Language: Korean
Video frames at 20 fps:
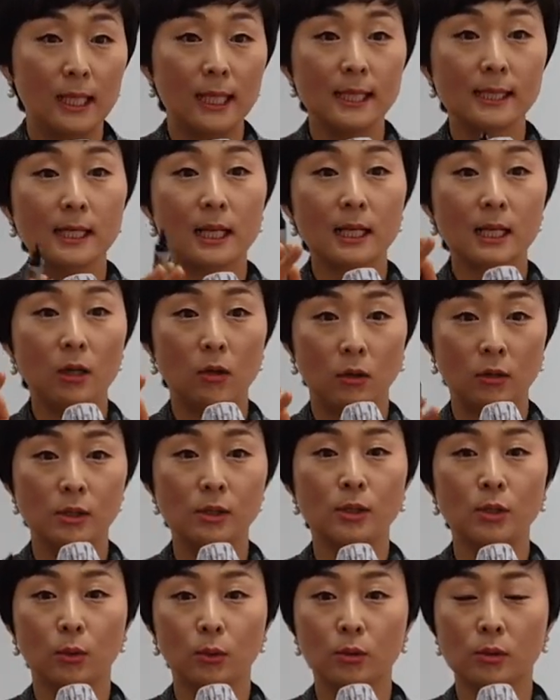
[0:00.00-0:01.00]
회사가
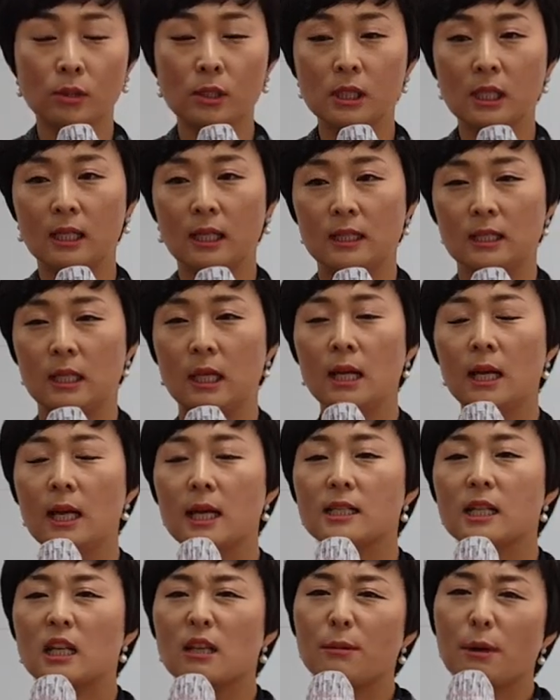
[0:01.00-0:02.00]
어느 정도 클 때까지.
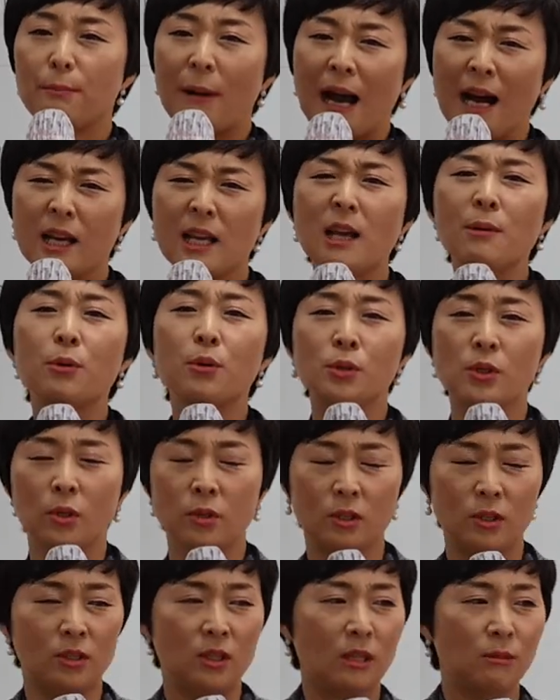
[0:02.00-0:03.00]
회장님이
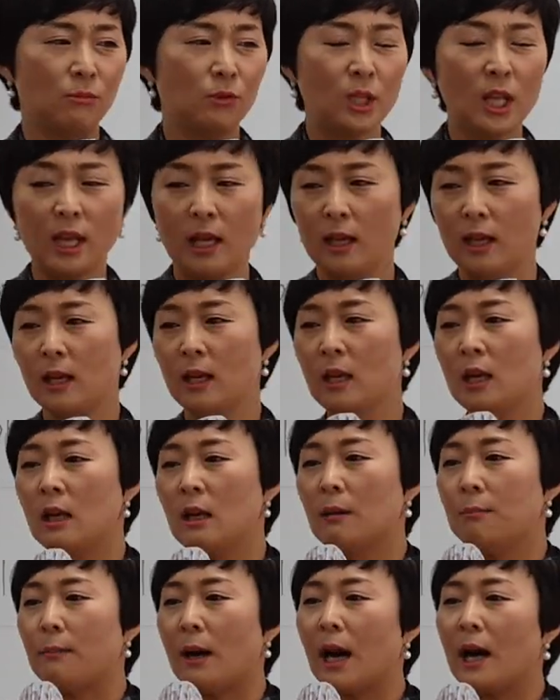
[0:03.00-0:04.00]
망해보셨기 때문에
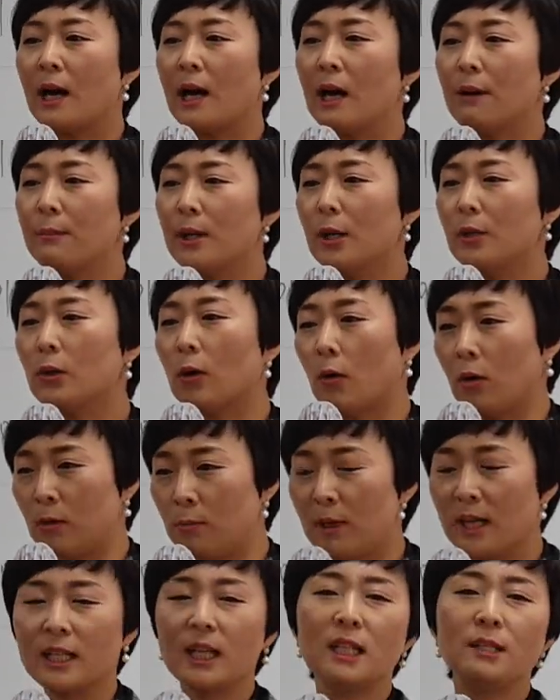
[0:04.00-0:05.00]
망하면
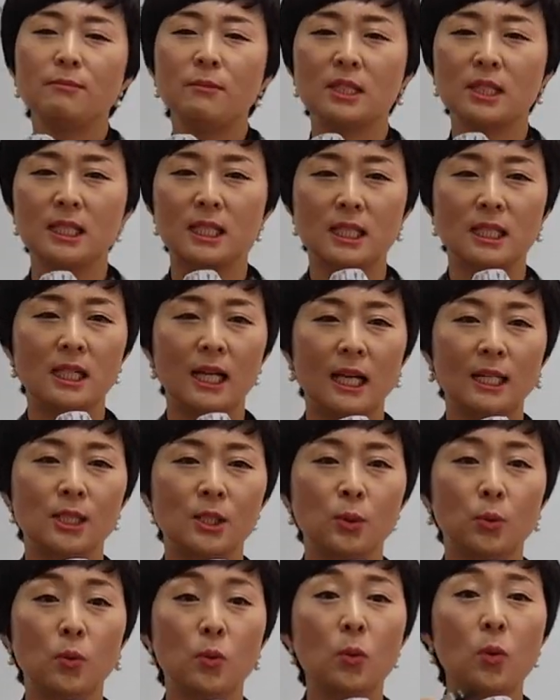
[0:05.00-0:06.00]
얼마나 힘든지를
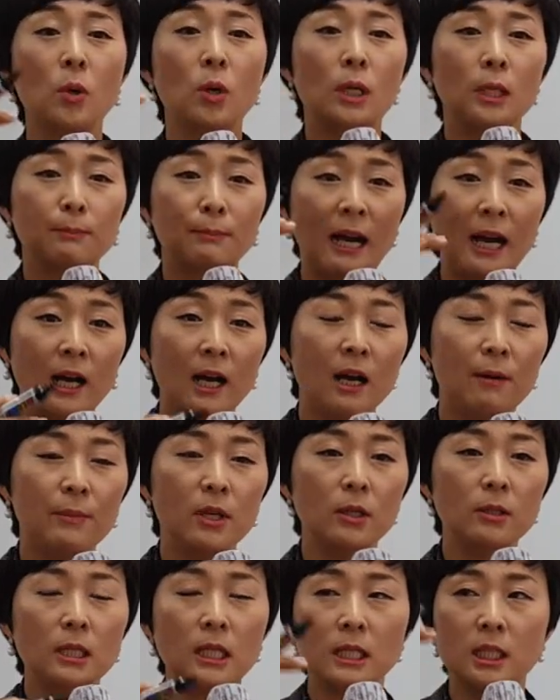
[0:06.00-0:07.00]
아시고
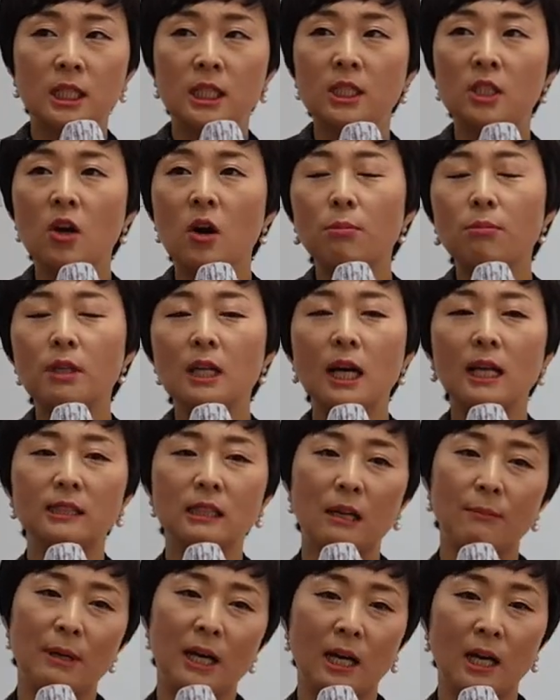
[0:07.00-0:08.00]
망하면 기업을
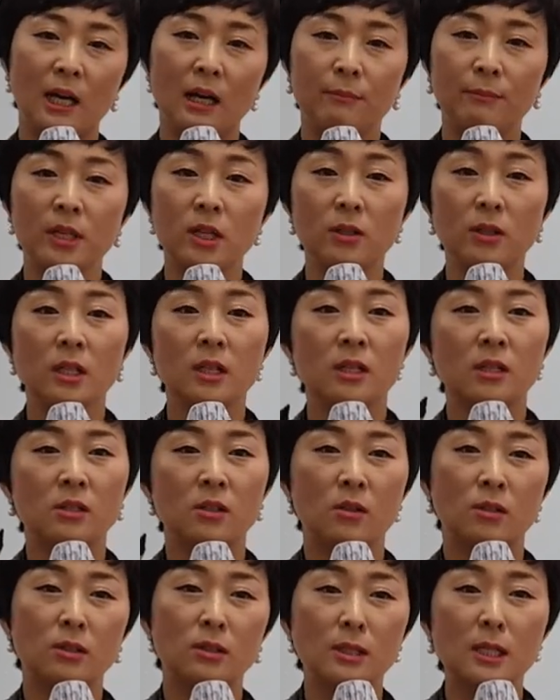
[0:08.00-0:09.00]
하다 망하면
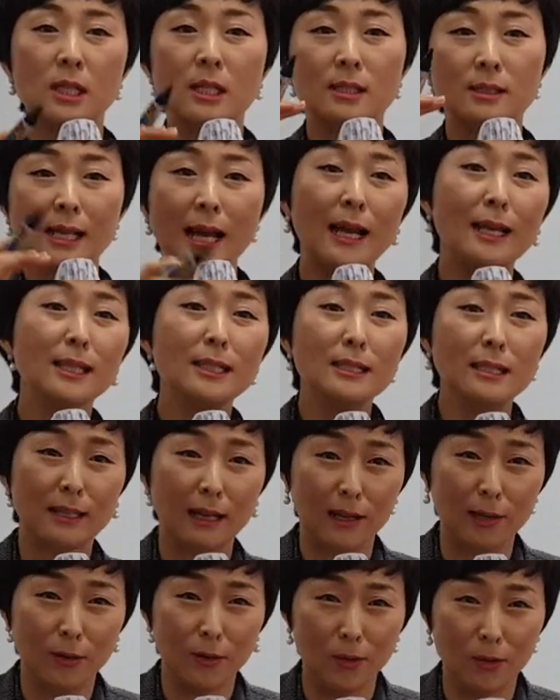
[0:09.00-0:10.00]
그거는
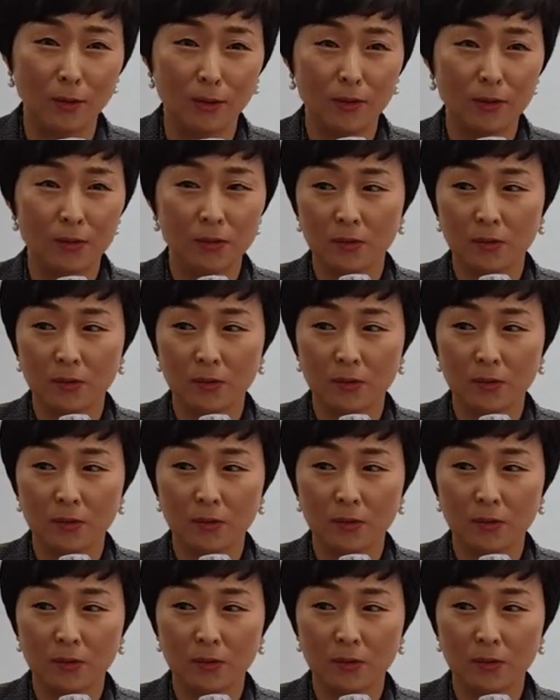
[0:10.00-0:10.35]
살인이래요.